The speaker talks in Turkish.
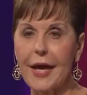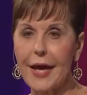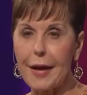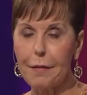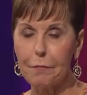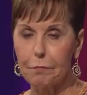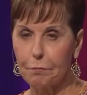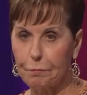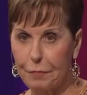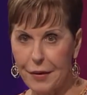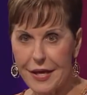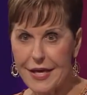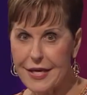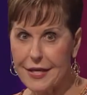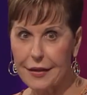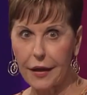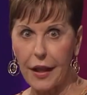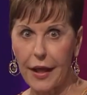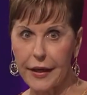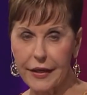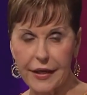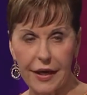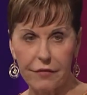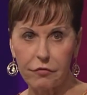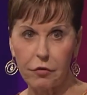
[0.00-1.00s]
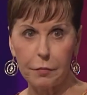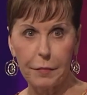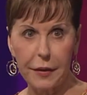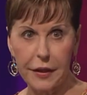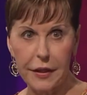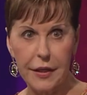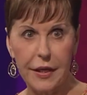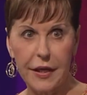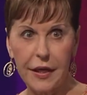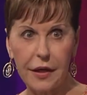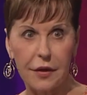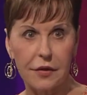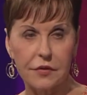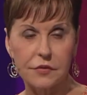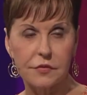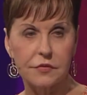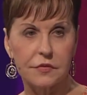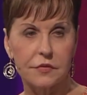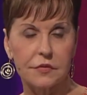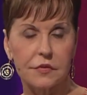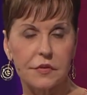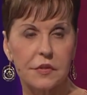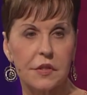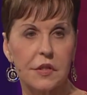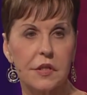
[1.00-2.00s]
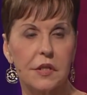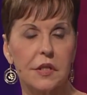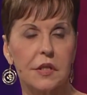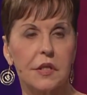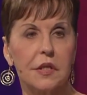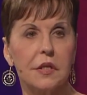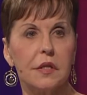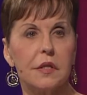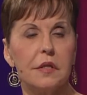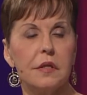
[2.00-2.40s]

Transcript: herkes aynı yeteneklere sahip değil.